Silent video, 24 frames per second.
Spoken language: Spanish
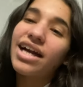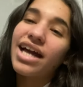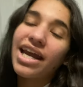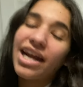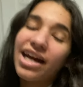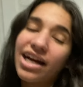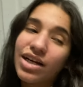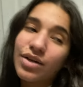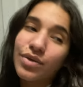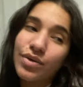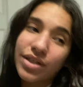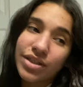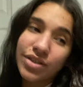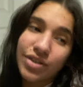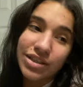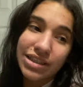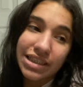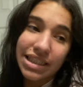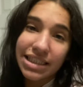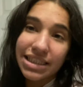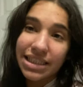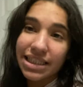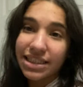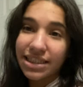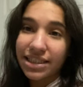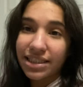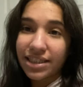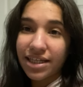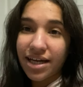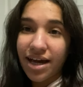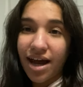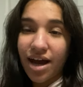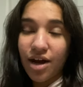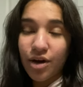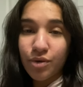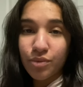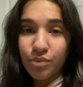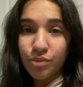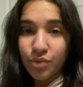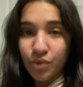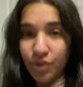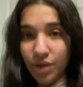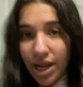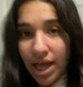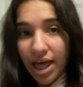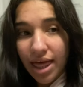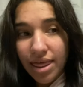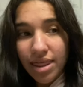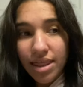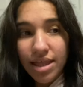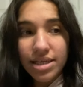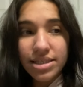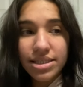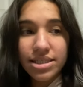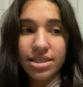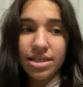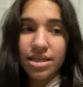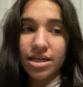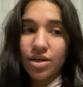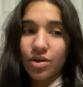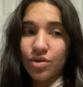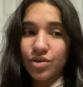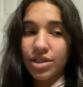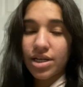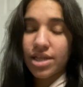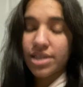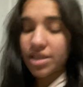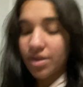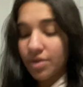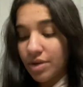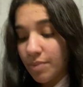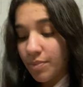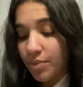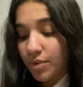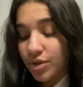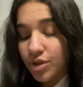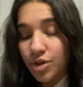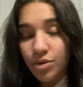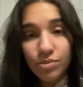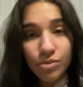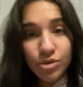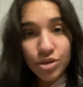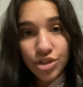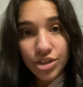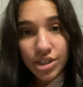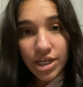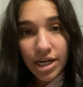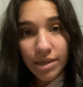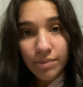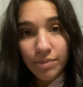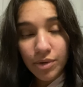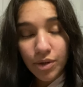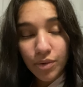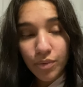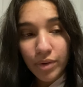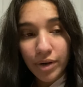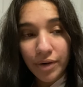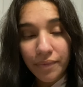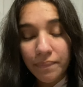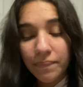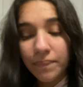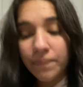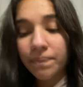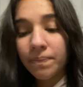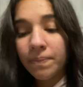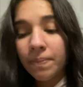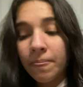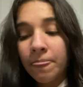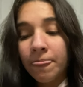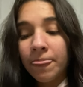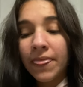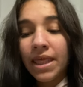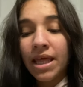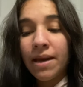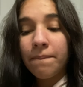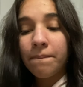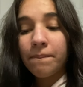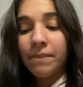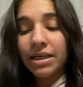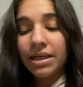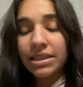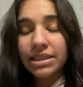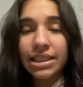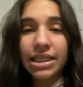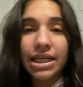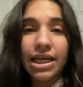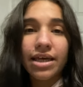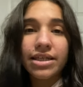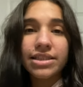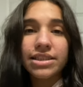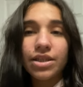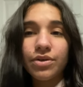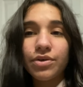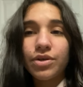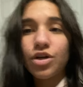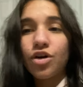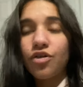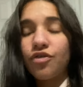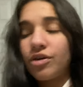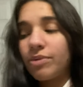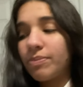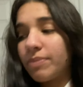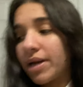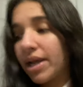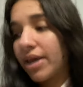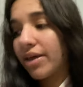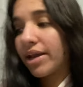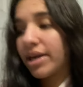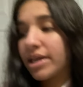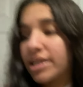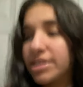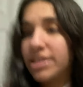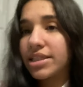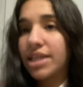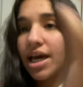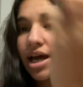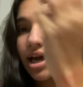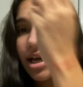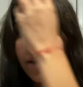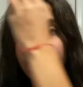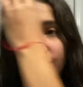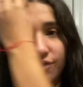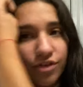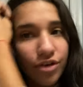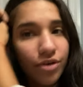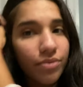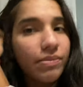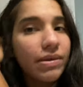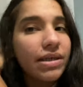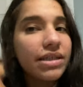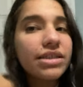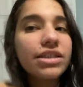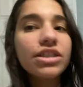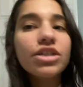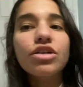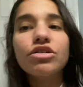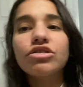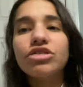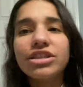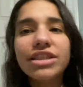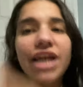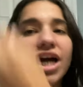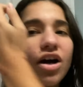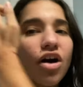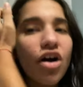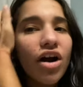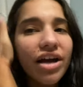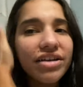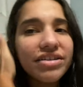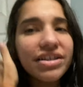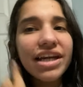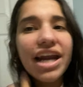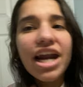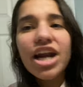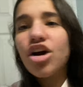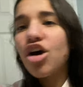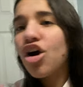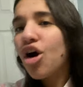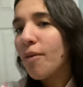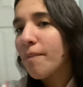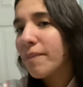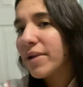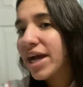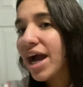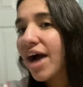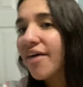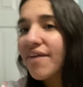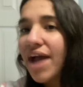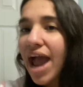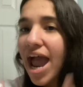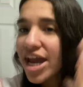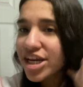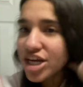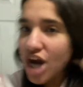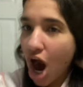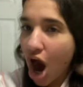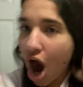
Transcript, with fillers: Eran algunas cositas que tenía acumuladas que no se las había podido mostrar, pero bueno. Más que nada este video fue para darles la información. Tengo que hacer algo con mi cabello.